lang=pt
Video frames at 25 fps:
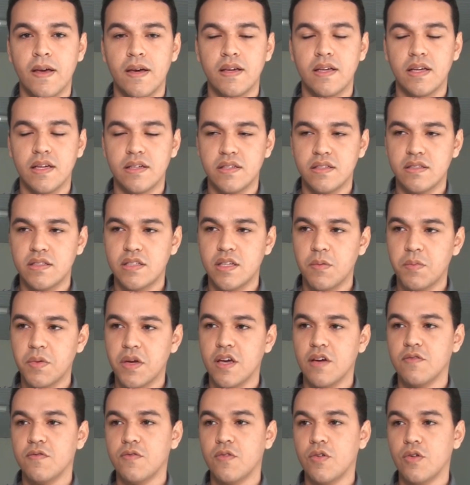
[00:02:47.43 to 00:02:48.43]
E a gente sempre
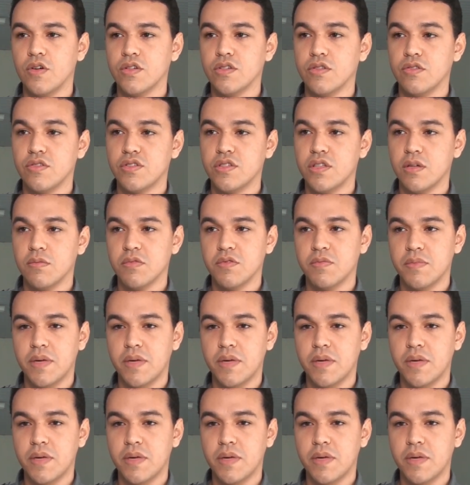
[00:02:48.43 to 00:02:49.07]
reforça, nós temos